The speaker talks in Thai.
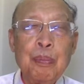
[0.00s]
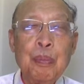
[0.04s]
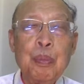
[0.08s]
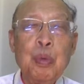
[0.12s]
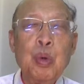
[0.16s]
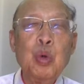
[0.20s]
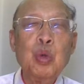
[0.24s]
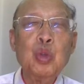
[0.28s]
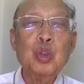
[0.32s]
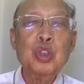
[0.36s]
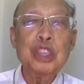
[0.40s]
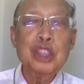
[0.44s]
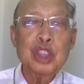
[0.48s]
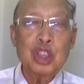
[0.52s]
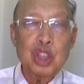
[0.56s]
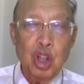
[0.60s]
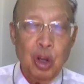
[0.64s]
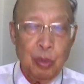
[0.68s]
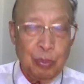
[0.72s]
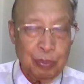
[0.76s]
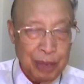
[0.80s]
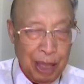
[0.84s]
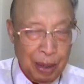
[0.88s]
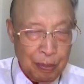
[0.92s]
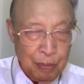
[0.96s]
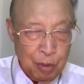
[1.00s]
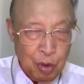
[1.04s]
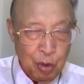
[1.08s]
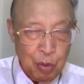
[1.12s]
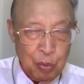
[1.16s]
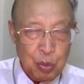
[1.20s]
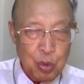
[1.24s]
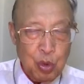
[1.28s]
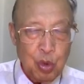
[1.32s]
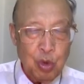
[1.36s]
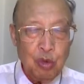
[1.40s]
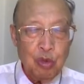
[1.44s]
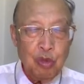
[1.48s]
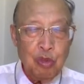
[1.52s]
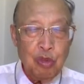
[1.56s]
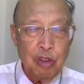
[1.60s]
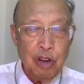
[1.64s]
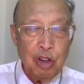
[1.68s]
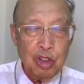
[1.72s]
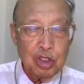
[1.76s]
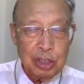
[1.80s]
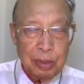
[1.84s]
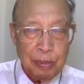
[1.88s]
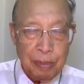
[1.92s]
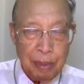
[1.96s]
ผูสอบธรรมของพระองค์ว่า
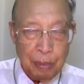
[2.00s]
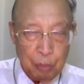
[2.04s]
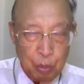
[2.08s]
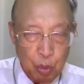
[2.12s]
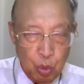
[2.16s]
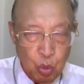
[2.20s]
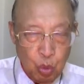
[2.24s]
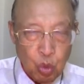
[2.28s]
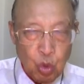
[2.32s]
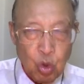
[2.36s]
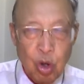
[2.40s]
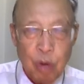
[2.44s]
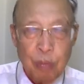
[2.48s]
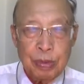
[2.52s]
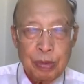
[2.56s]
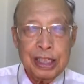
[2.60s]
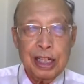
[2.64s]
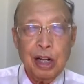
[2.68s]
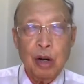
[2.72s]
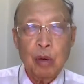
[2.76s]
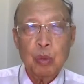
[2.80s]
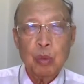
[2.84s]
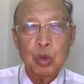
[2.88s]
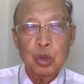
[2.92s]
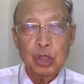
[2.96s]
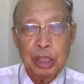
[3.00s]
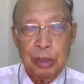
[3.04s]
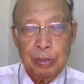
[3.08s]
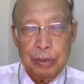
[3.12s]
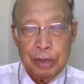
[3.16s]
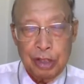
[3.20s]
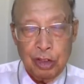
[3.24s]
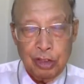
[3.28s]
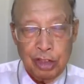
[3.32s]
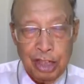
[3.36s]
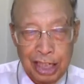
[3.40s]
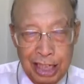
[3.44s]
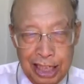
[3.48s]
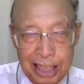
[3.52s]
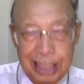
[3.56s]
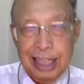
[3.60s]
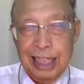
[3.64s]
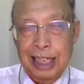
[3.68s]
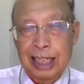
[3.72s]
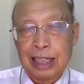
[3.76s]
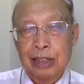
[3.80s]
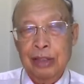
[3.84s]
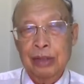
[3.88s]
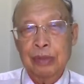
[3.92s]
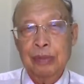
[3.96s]
สำหรับลูกของพระเจ้าผู้ที่พระเจ้าได้เลือก
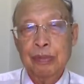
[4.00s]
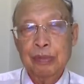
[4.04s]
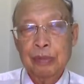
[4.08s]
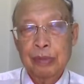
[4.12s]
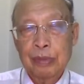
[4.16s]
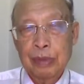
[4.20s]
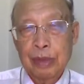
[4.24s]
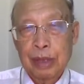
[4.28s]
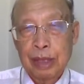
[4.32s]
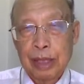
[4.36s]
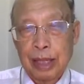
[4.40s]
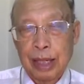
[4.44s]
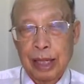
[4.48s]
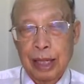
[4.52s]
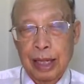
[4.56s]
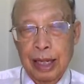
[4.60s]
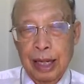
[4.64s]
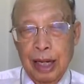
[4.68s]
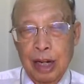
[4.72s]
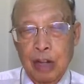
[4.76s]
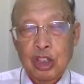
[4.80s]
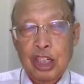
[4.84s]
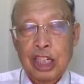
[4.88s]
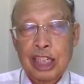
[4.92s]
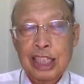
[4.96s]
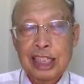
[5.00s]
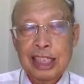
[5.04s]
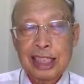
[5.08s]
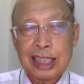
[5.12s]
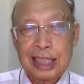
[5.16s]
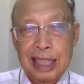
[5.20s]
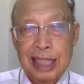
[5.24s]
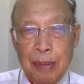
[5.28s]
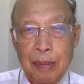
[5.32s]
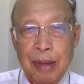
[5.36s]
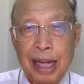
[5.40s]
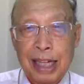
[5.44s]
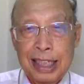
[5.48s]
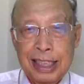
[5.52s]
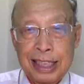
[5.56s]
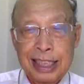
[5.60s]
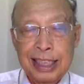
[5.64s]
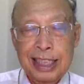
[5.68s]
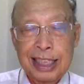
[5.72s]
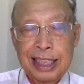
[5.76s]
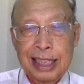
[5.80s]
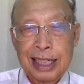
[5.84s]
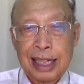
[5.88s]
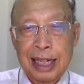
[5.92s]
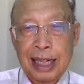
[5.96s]
แล้ว เขาจึงสามารถชิน
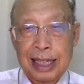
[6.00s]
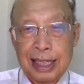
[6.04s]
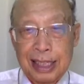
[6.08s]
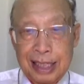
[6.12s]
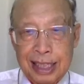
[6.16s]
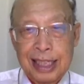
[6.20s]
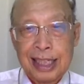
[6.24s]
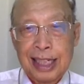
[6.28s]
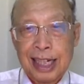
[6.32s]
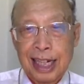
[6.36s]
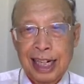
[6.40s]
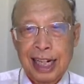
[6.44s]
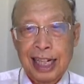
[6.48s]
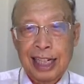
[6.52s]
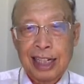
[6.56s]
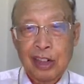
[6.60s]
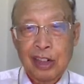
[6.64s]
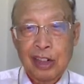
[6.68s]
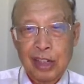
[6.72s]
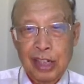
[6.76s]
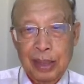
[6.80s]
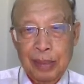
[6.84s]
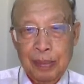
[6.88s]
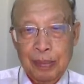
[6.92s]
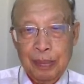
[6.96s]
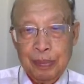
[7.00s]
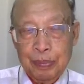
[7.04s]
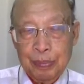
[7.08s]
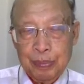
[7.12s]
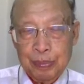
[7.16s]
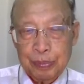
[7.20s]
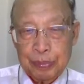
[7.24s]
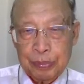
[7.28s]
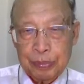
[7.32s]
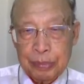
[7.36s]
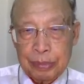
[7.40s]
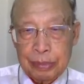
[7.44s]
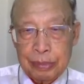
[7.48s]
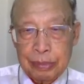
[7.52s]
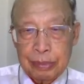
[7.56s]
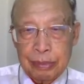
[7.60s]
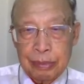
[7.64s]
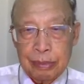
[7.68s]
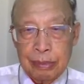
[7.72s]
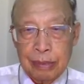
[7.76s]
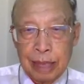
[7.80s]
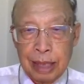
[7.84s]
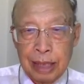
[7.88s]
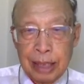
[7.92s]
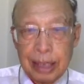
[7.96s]
เสืออะไรแนวนี้
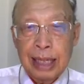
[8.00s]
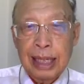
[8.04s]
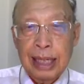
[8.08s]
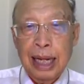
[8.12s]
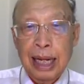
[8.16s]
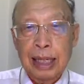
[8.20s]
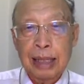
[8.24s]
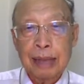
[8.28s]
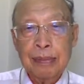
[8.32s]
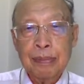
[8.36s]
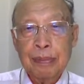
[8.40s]
ดังนั้น